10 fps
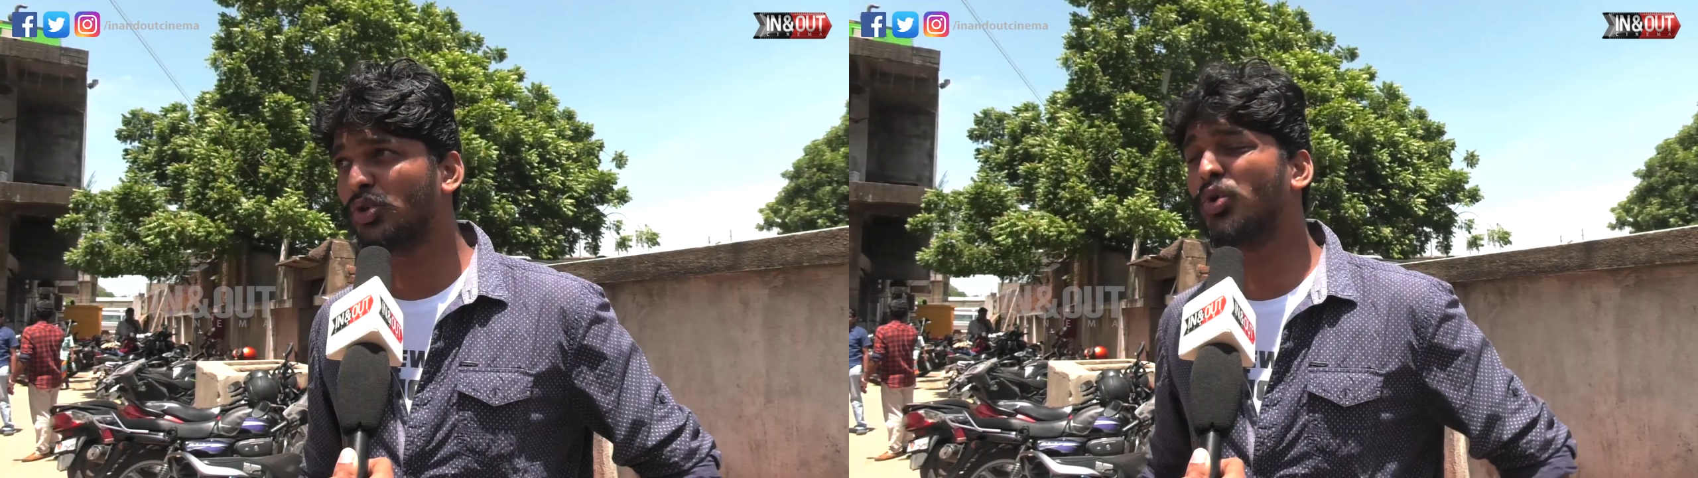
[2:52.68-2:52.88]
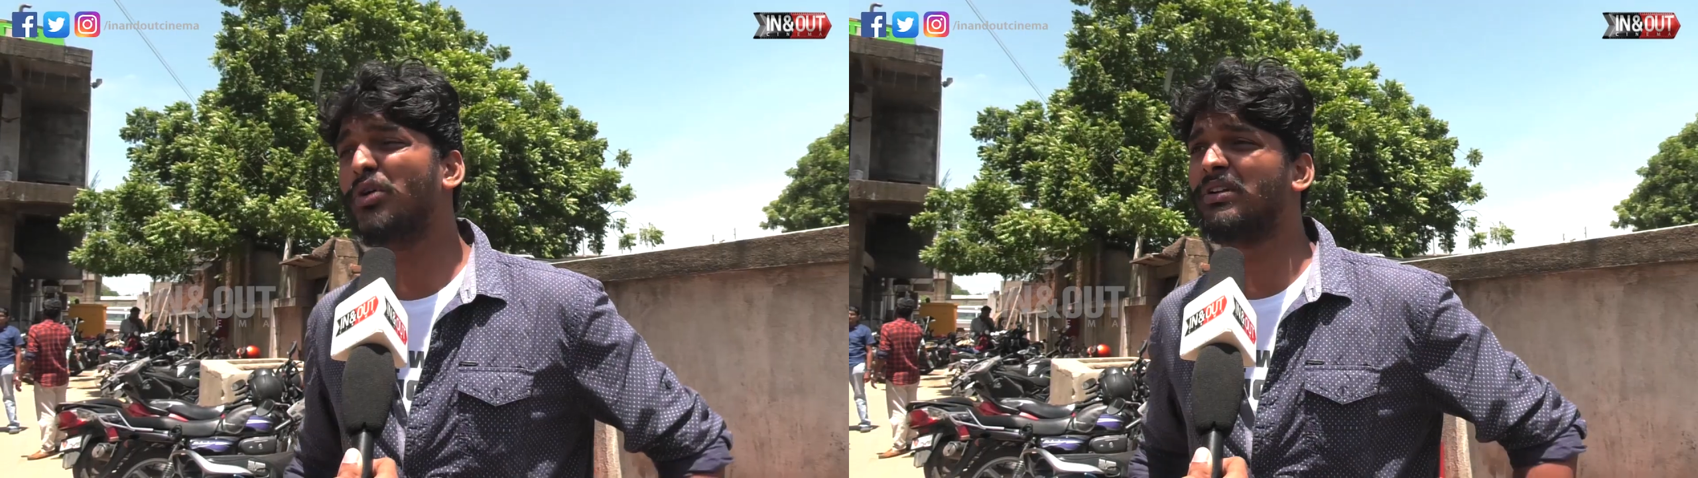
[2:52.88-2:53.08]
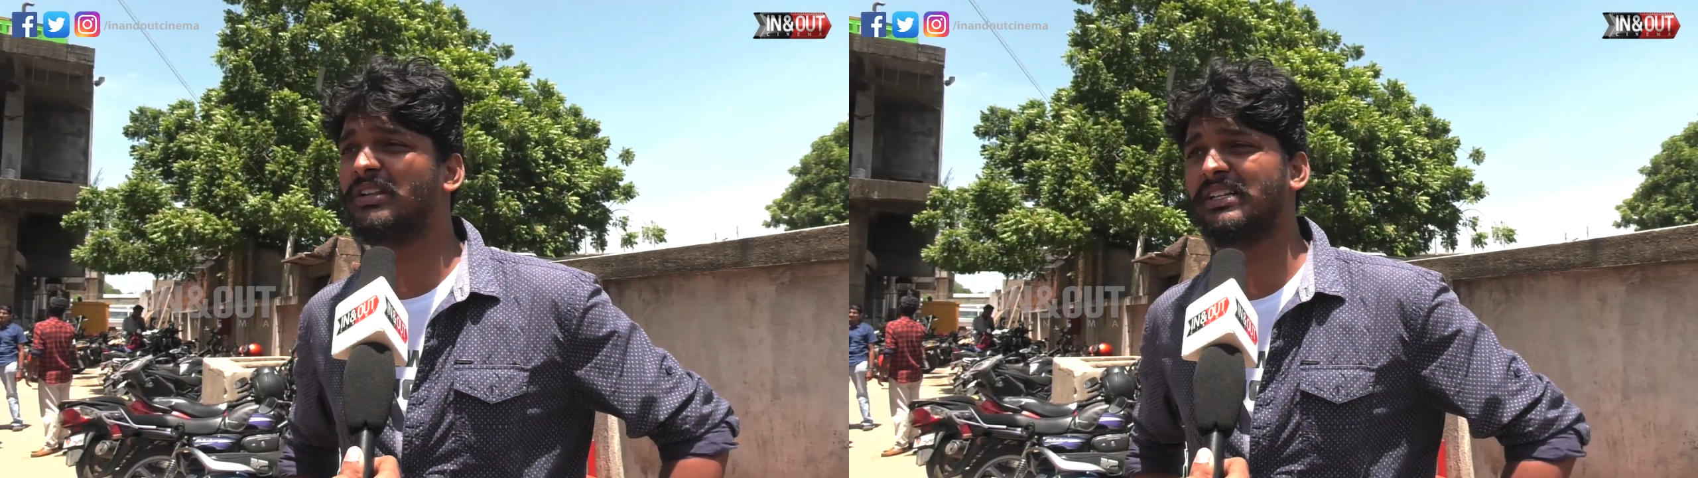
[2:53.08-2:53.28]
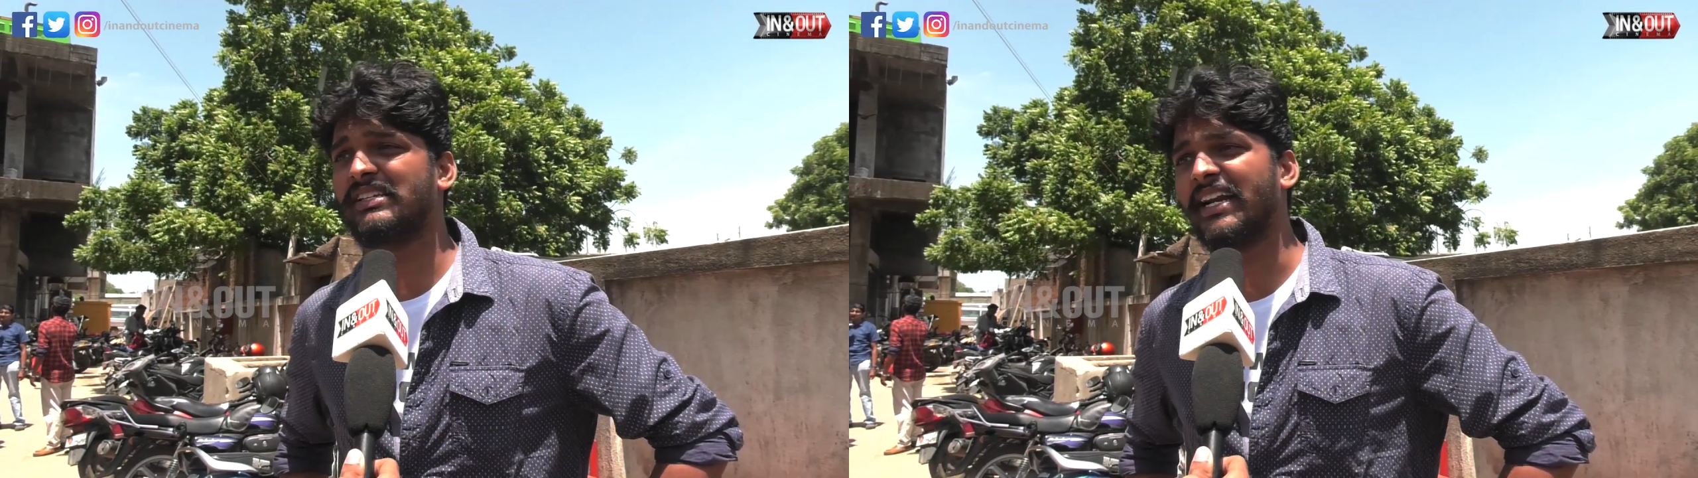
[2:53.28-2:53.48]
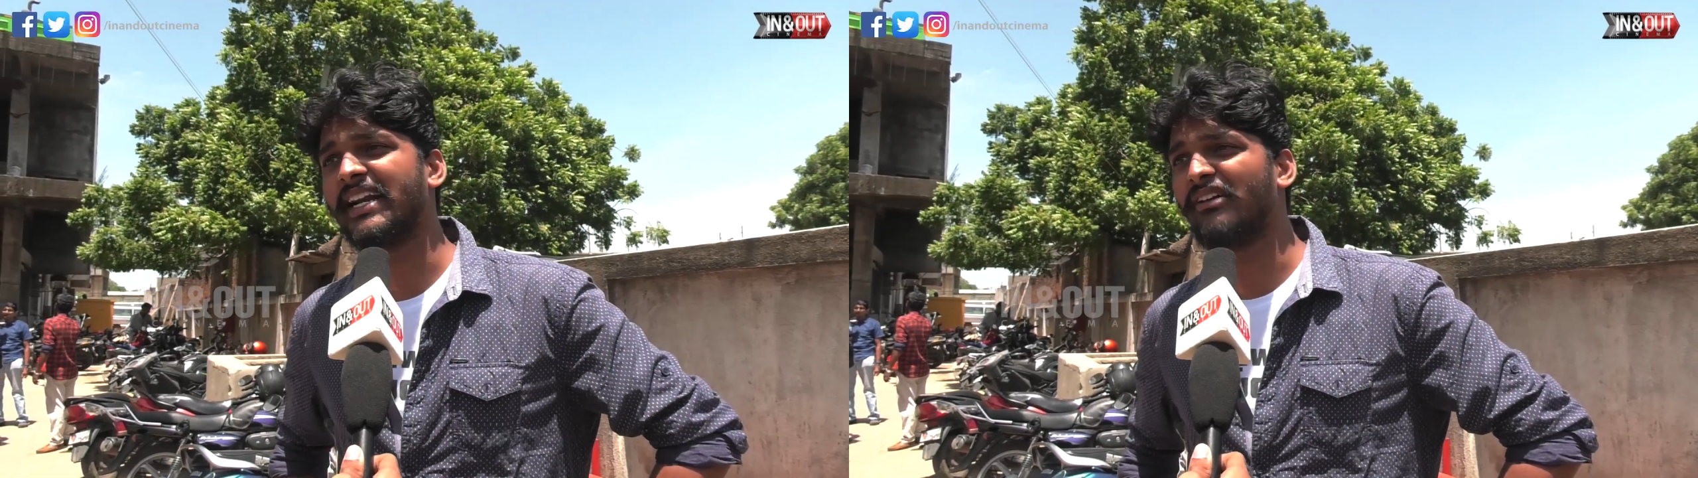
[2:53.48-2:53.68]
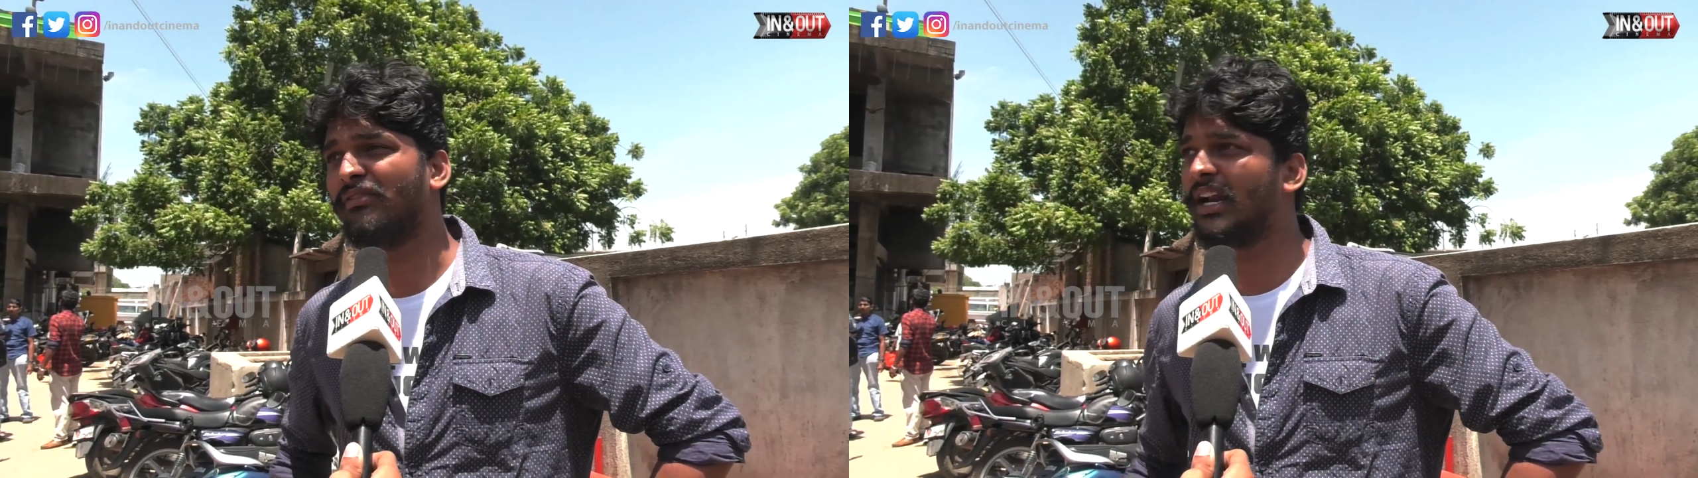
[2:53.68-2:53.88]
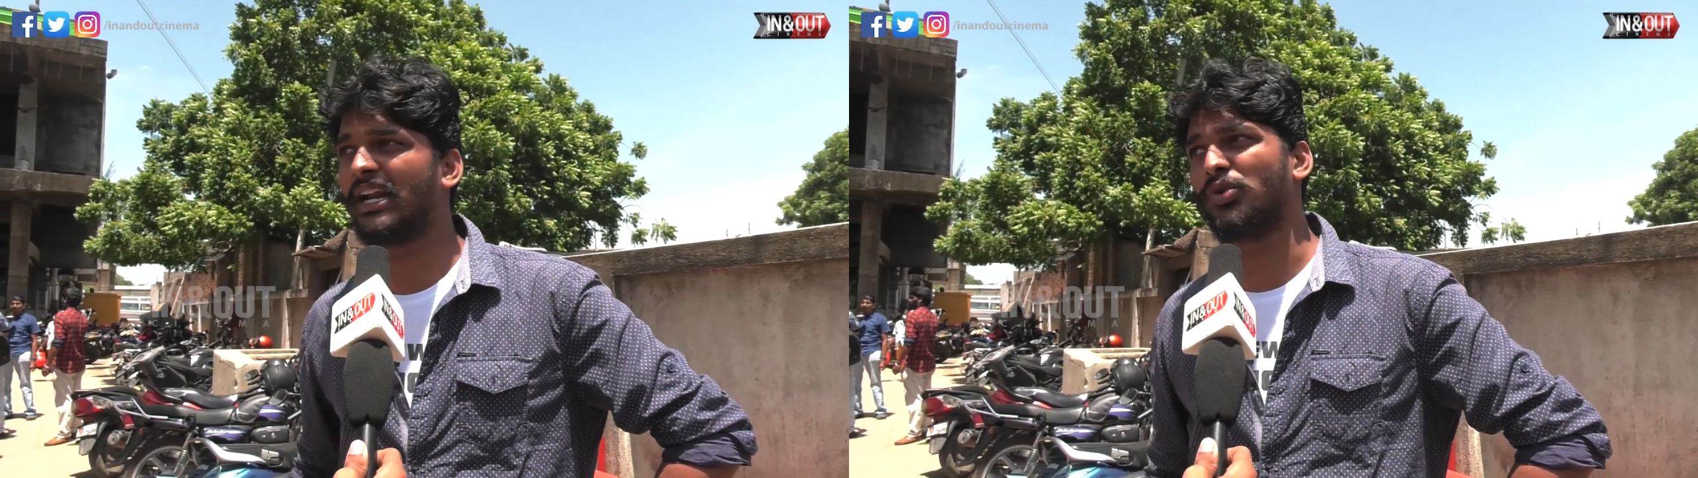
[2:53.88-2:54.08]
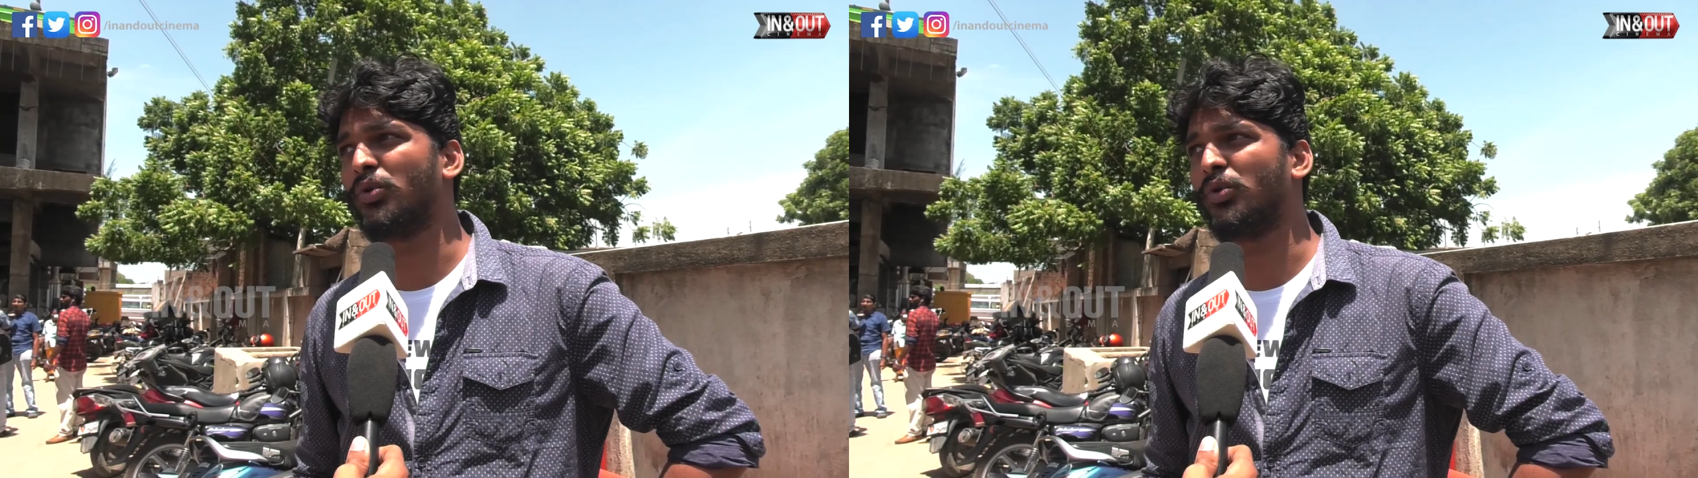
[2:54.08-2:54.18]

தூக்கம் வருது செகண்ட் ஹாஃபில் நல்லா